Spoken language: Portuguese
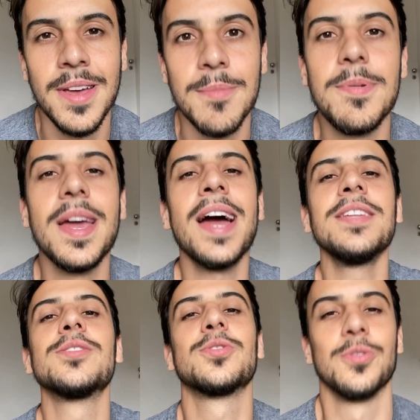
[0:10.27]

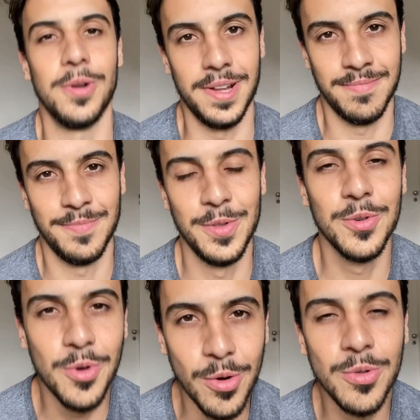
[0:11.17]
Piani Sola no
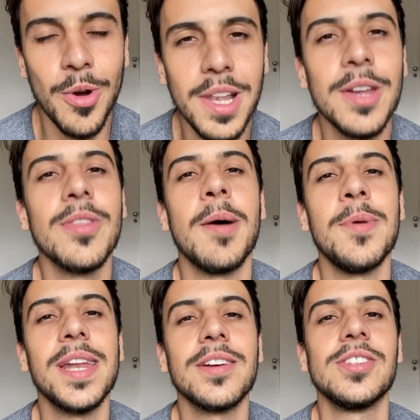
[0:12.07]
gol, goleiro da
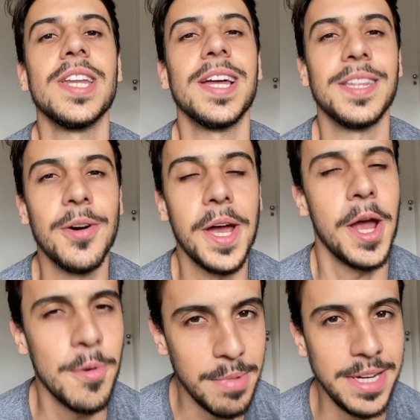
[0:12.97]
América de Natal
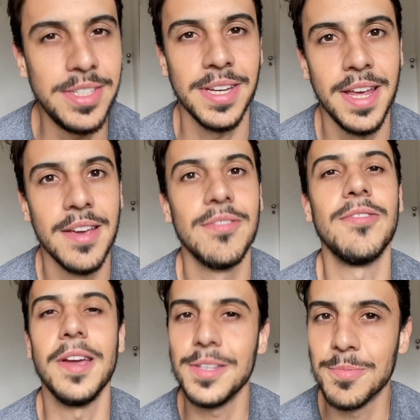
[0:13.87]
realmente
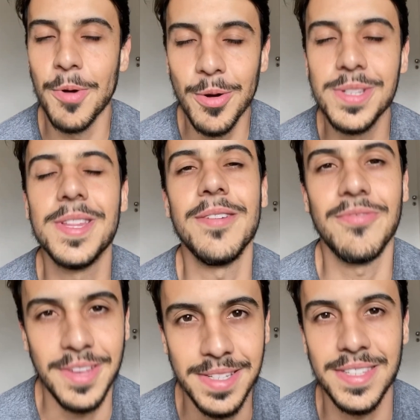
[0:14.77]
fez boas
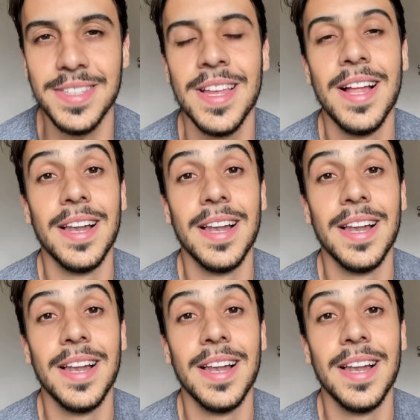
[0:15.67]
defesas.